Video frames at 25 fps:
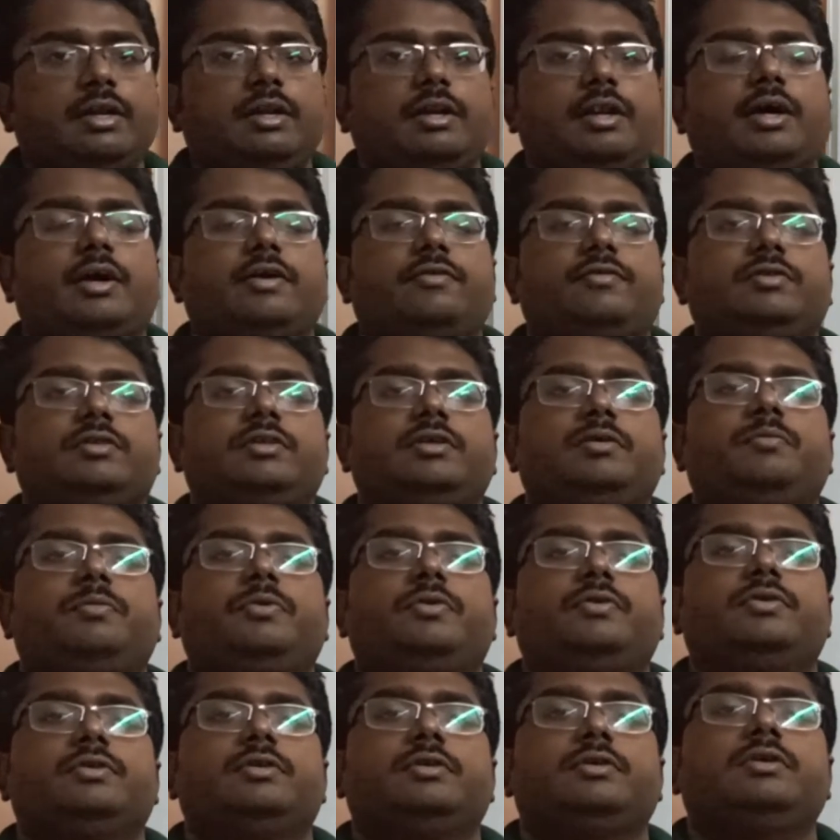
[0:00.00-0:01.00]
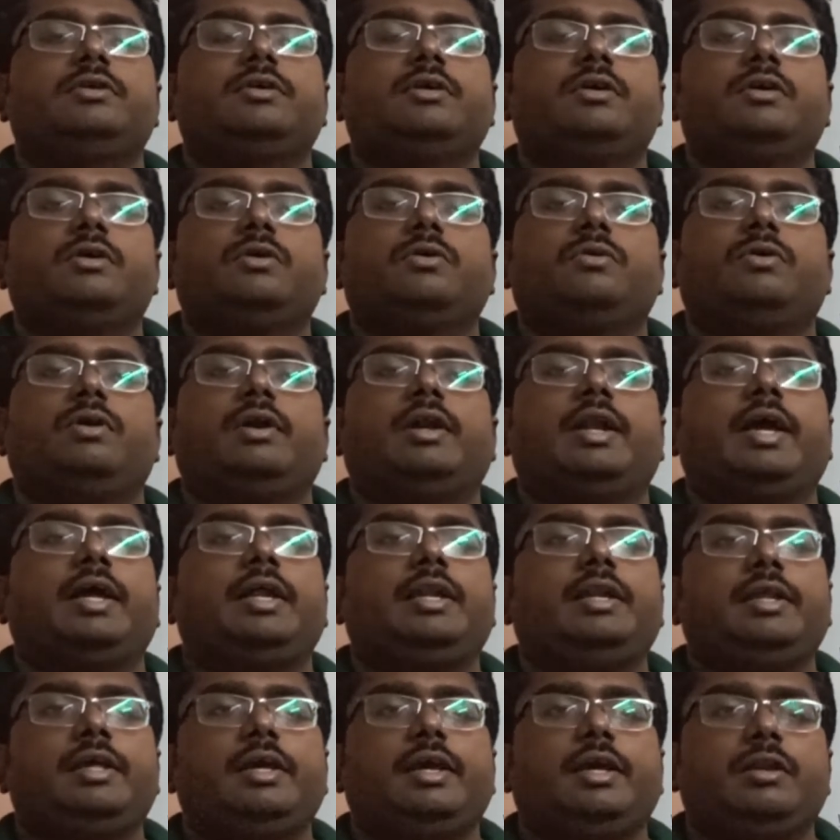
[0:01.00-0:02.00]
நான் வந்து இப்போ வந்து ஒரு
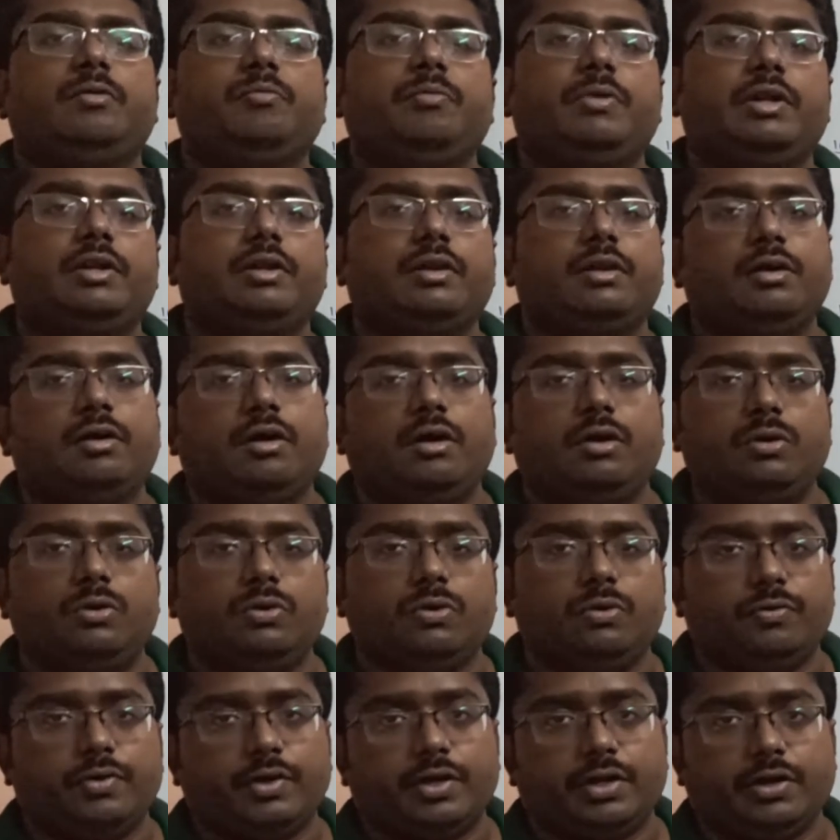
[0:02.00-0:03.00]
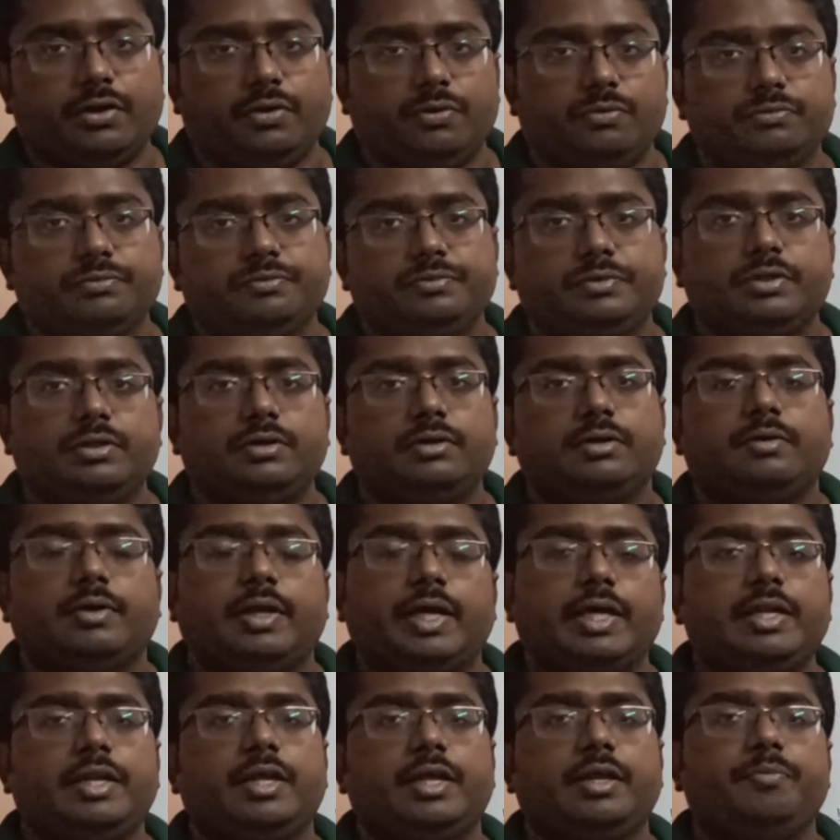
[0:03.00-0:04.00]
நைன்ட்டி எயிட் மீட்டர் கான்டூர் வரையணும்
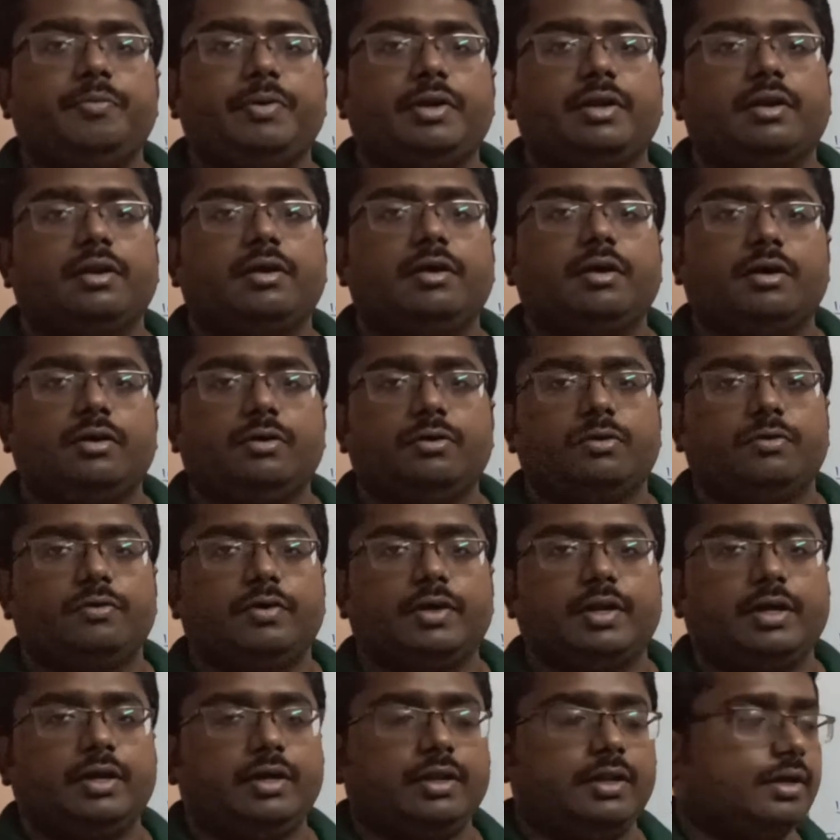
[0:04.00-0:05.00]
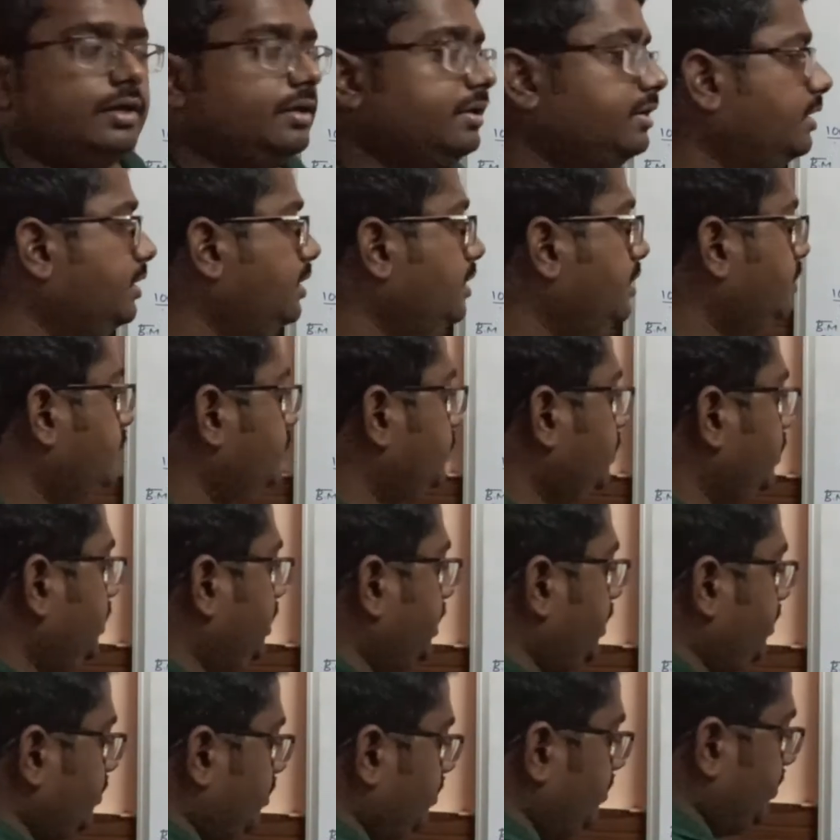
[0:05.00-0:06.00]
நைன்ட்டி எயிட் மீட்டர் கான்டூர் வரைகிறேன் ஸோ
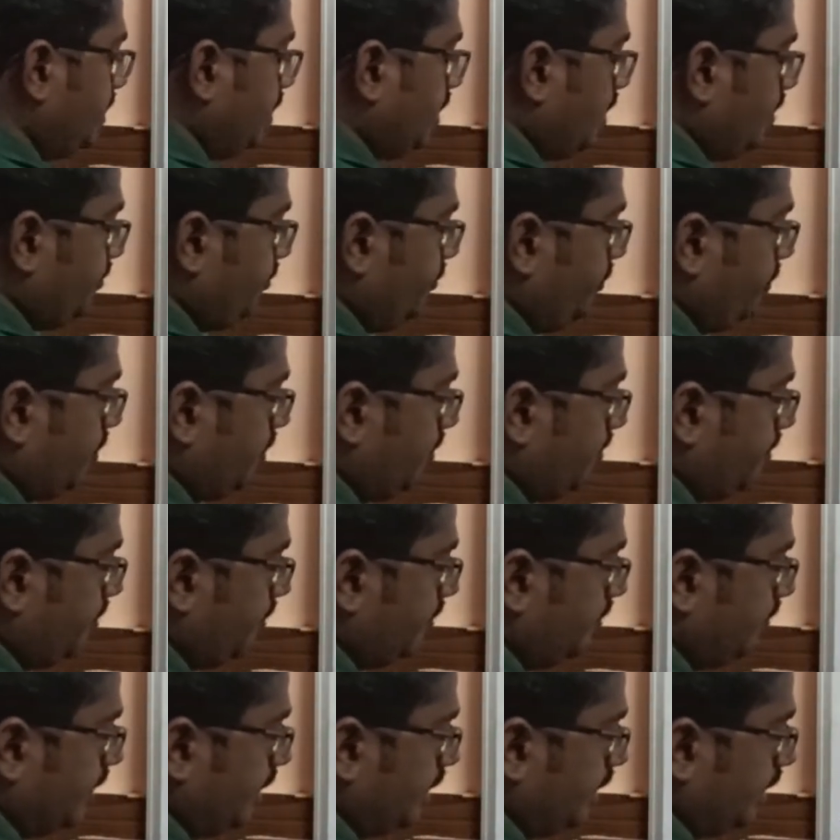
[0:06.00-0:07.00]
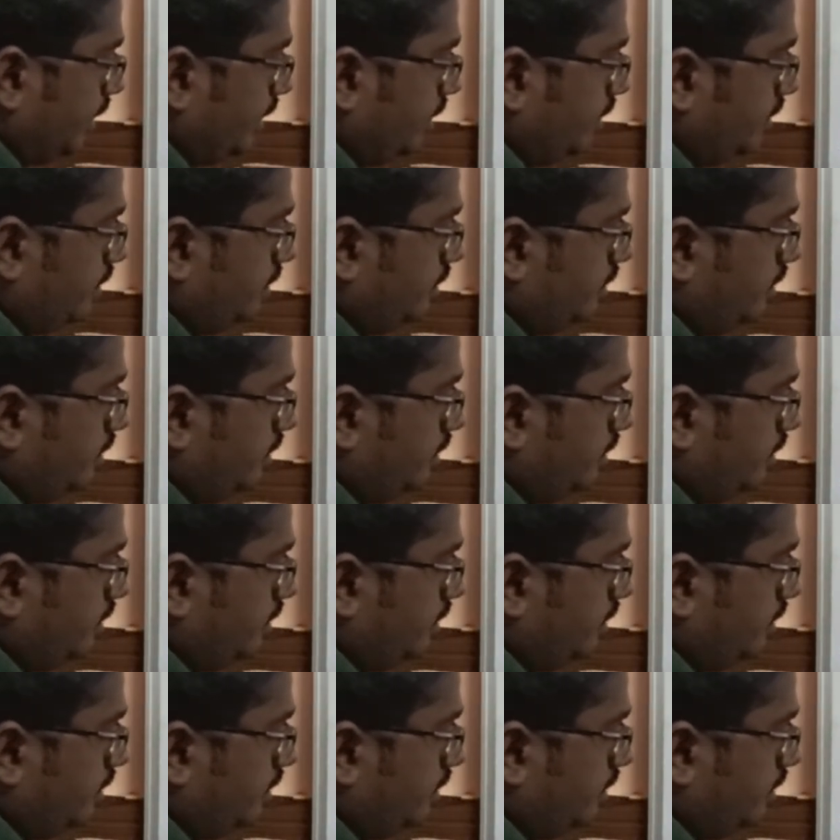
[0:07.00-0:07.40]
இதே வந்து இப்போ டாப் வியூவில் வரைகிறேன்